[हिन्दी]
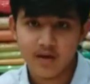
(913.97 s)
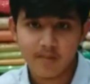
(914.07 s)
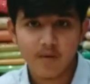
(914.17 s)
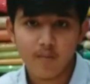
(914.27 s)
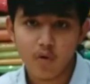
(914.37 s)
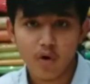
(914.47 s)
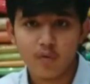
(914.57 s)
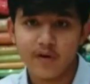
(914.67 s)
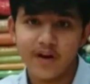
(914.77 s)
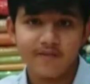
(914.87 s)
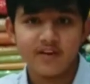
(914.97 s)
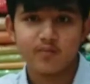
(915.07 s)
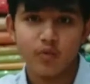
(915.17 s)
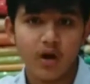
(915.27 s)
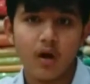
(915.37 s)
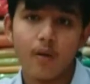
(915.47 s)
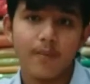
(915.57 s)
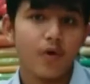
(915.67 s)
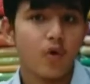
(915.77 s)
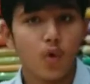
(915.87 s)
ये मैं बोला हूँ रेट वाइज पूरा
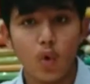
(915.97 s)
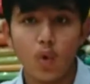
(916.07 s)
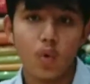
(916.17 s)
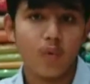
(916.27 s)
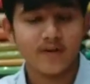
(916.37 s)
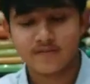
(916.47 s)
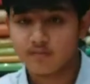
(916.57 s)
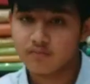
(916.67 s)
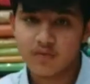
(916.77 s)
कम है और लुक वाइज